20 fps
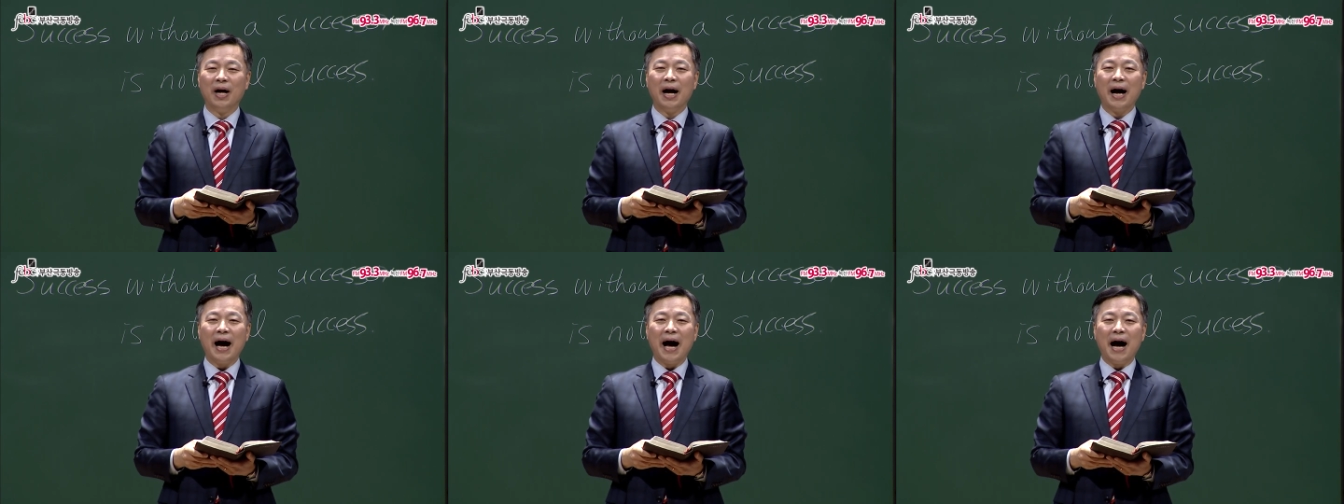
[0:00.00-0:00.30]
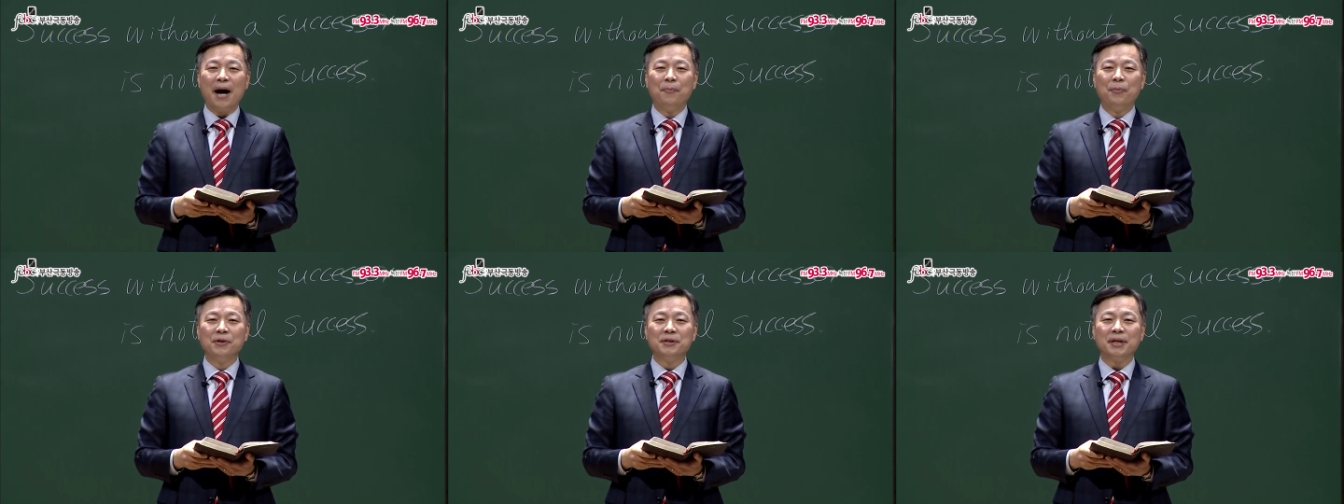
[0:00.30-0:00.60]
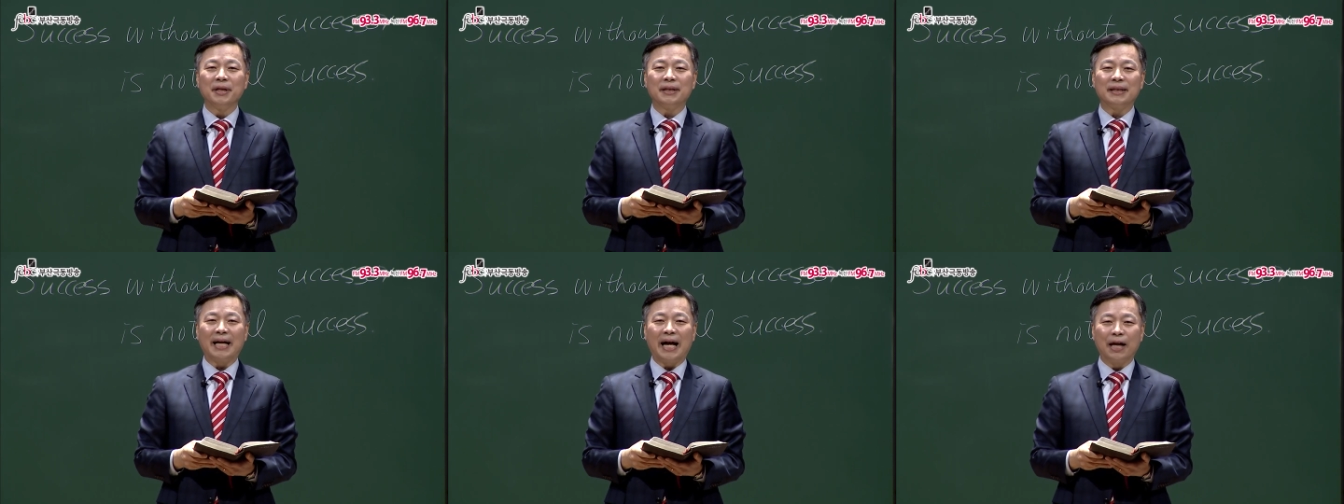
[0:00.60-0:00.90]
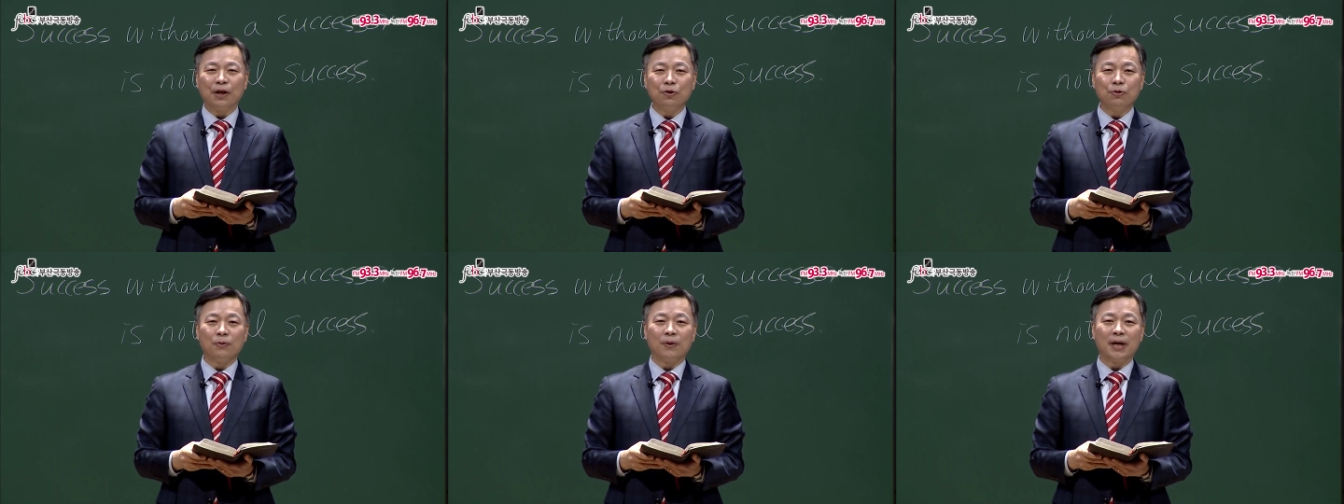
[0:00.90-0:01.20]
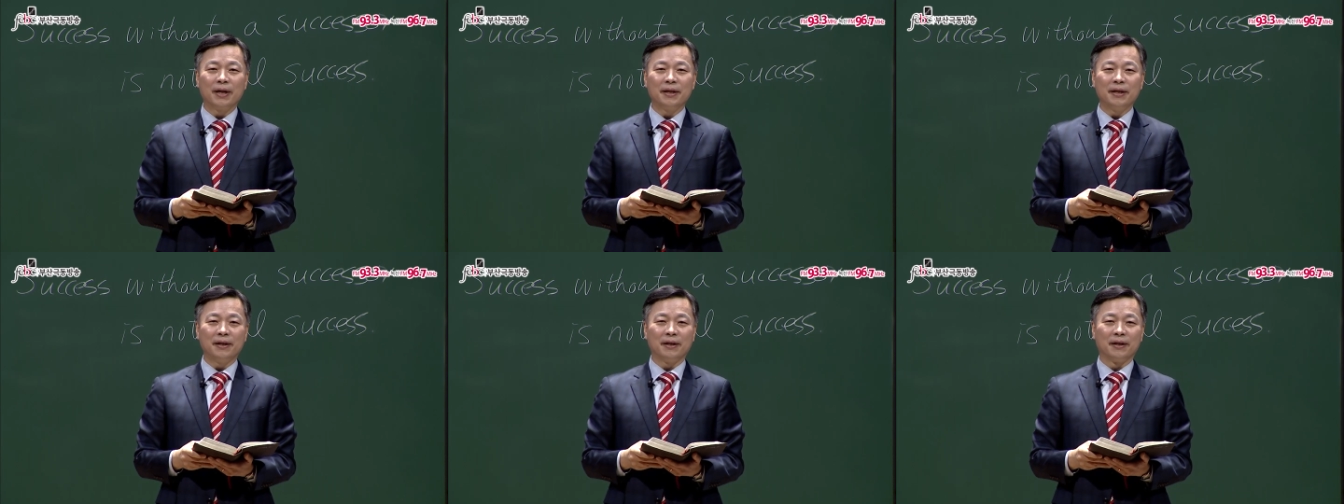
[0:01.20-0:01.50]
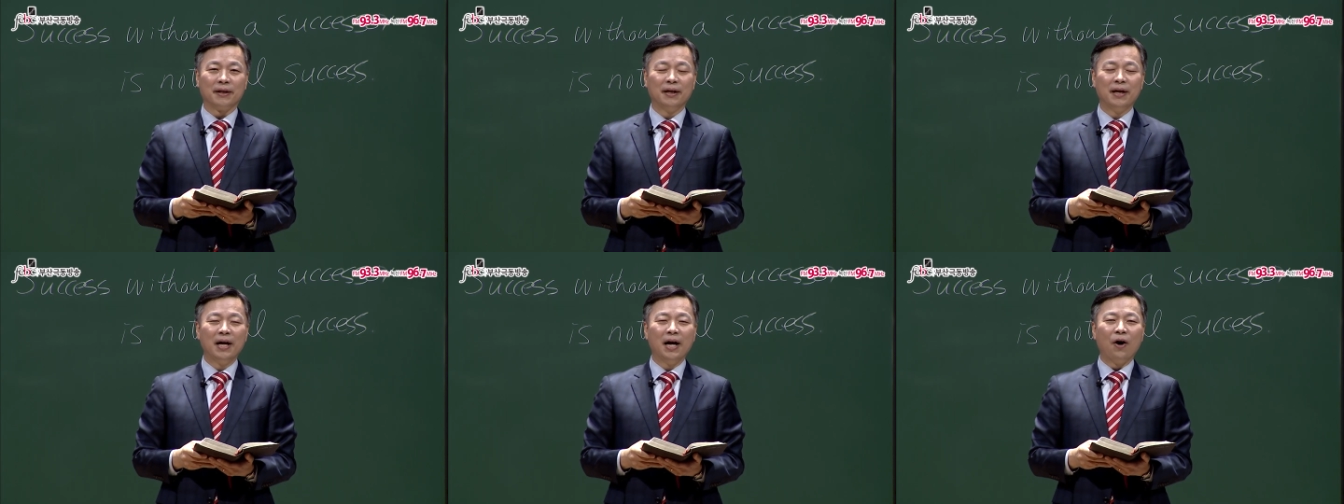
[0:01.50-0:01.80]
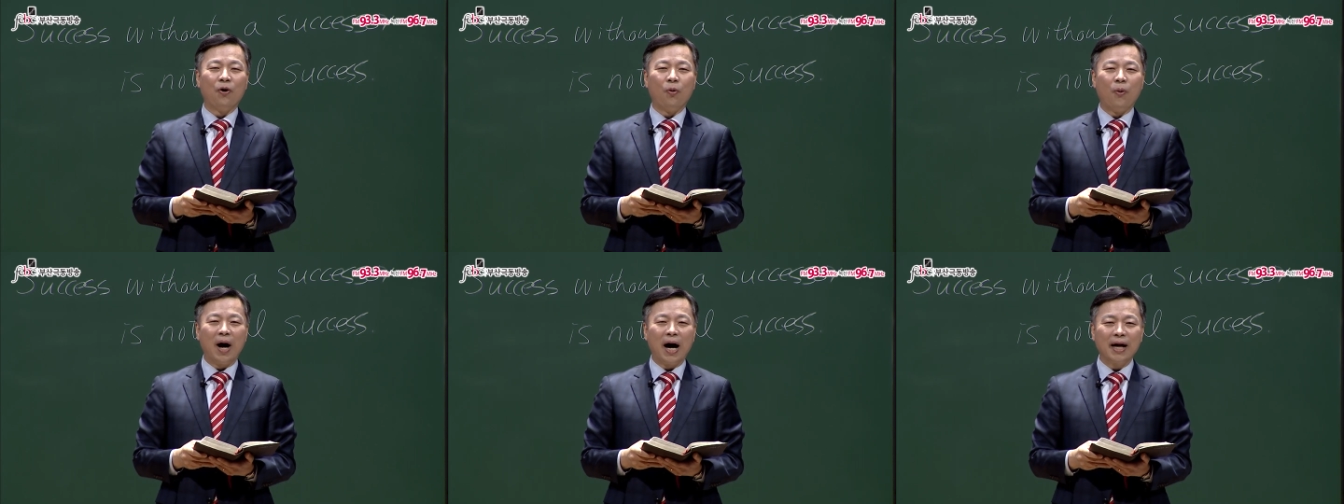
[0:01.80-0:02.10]
아버지 다윗 왕이
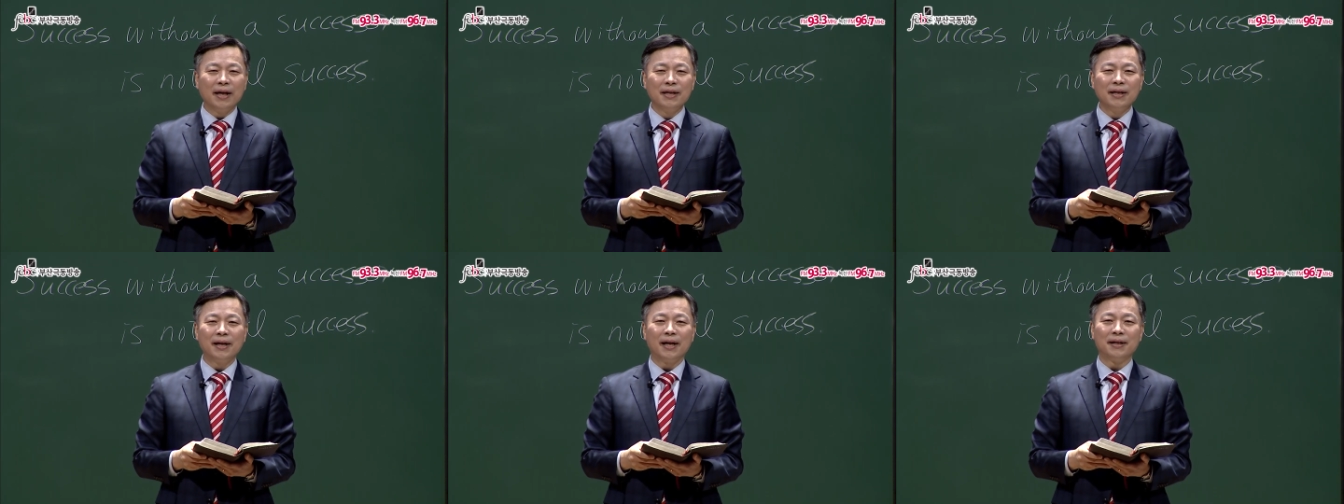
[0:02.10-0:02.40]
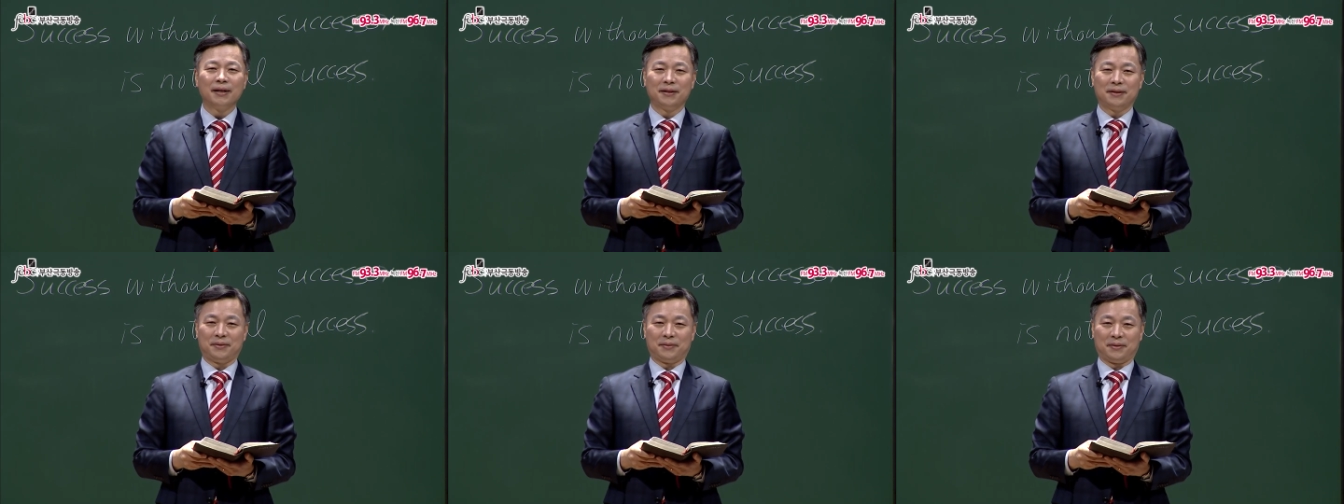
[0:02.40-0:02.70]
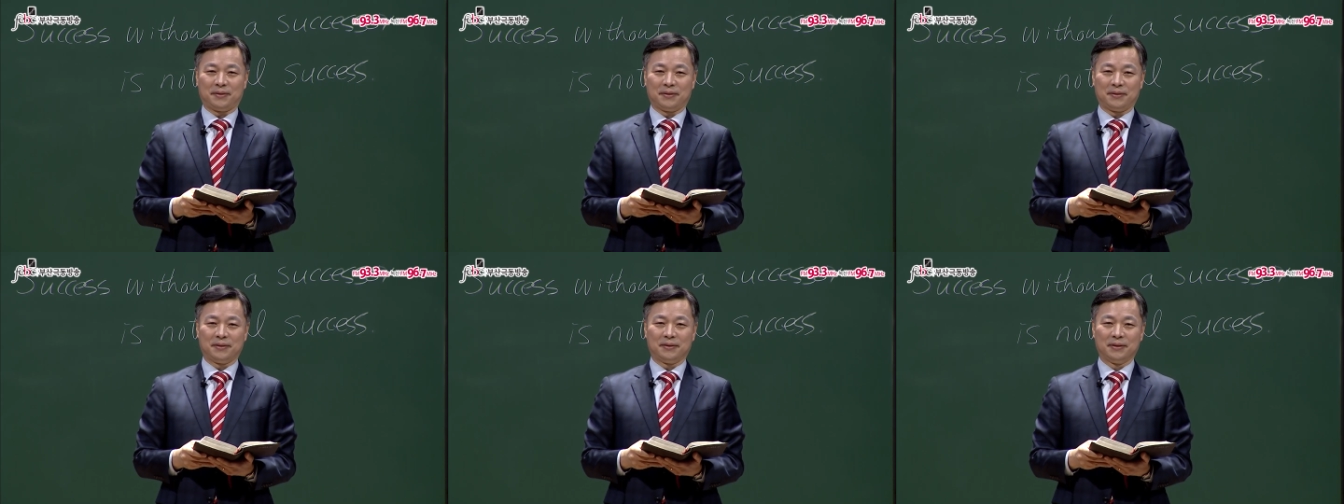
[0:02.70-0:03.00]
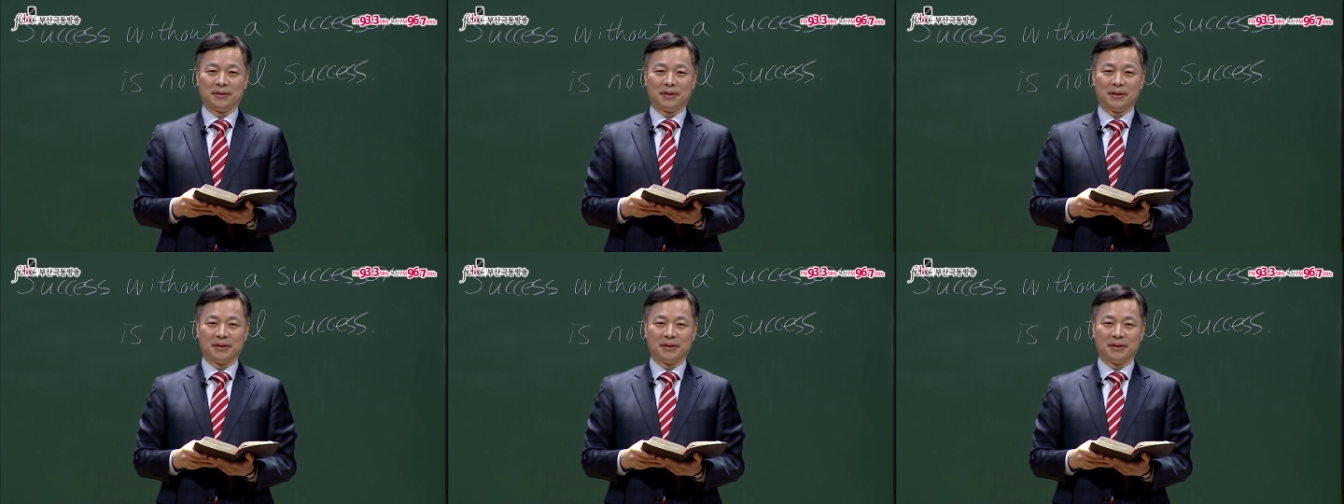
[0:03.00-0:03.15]
왕이라는